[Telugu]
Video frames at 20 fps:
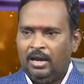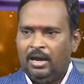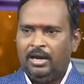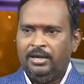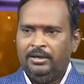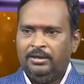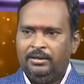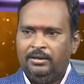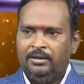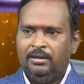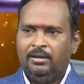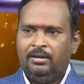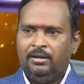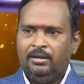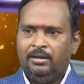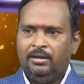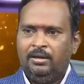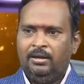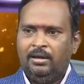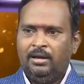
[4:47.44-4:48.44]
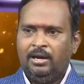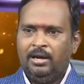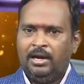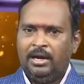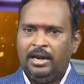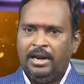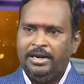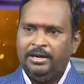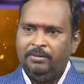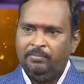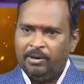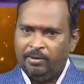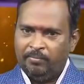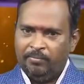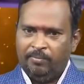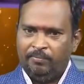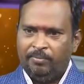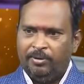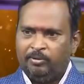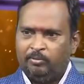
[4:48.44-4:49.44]
కానీ అక్కడ అన్నీ
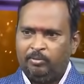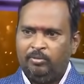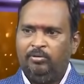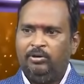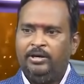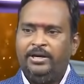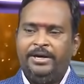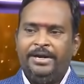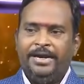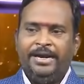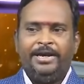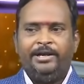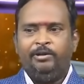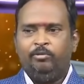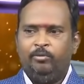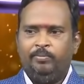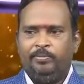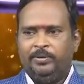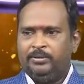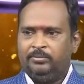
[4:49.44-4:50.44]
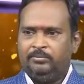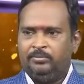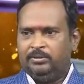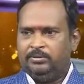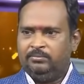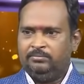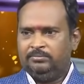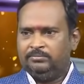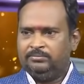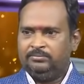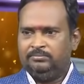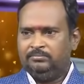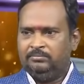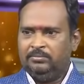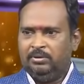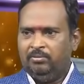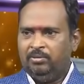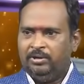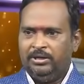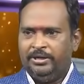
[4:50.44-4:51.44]
మనం ఏం పెట్టుకున్నాం అంటే నెగిటివ్లు పెట్టుకున్నాం
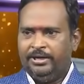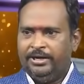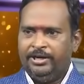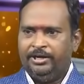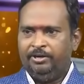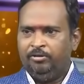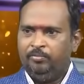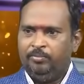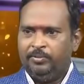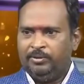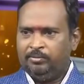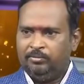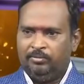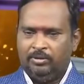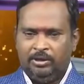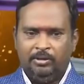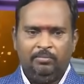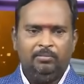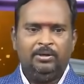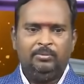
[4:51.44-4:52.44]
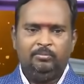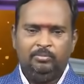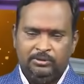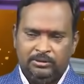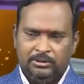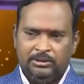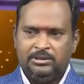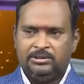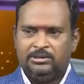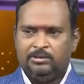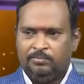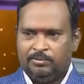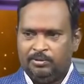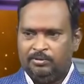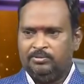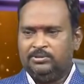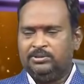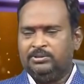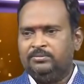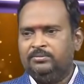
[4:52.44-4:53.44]
మనం అన్ని నెగిటివ్లు పట్టుకున్నాడు మనకు బుద్ధి
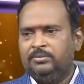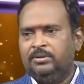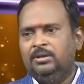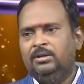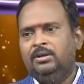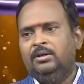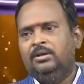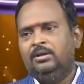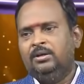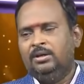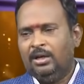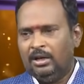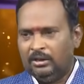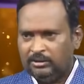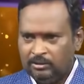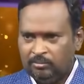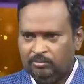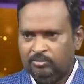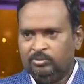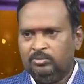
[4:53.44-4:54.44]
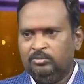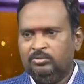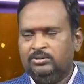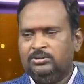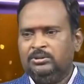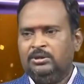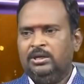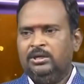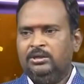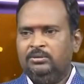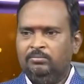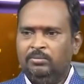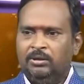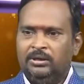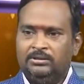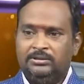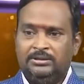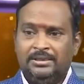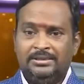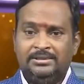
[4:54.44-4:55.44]
తెలిసినప్పటి నుంచి అంతకుముందు నుంచి కానీ
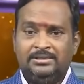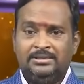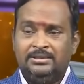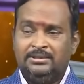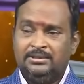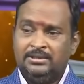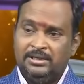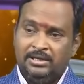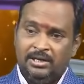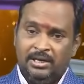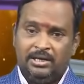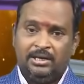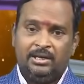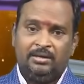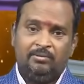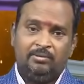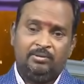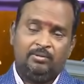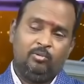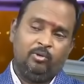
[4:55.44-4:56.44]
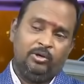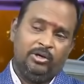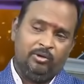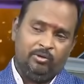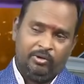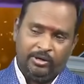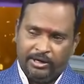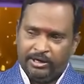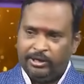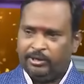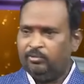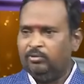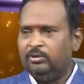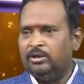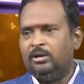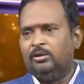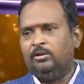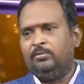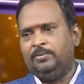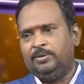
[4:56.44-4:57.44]
మనకు తెలిసి తెలియక కొన్ని
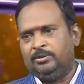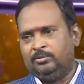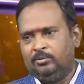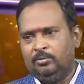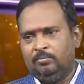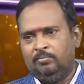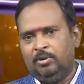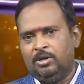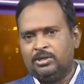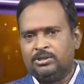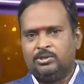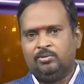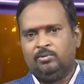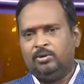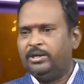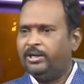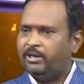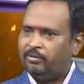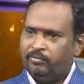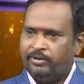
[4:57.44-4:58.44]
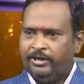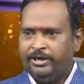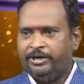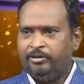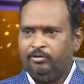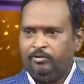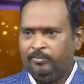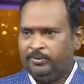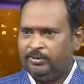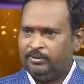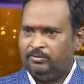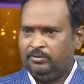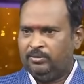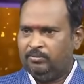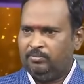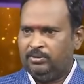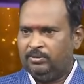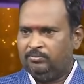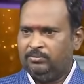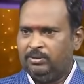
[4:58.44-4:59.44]
నెగిటివ్లు దాంట్లో పెట్టుకున్నాం పాజిటివ్ కంటే ఎక్కువ నెగిటివ్లు
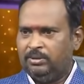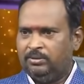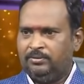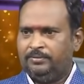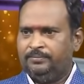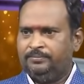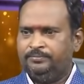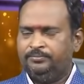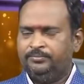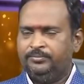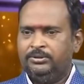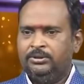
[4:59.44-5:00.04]
పెట్టుకున్నాం మనం దాంట్లో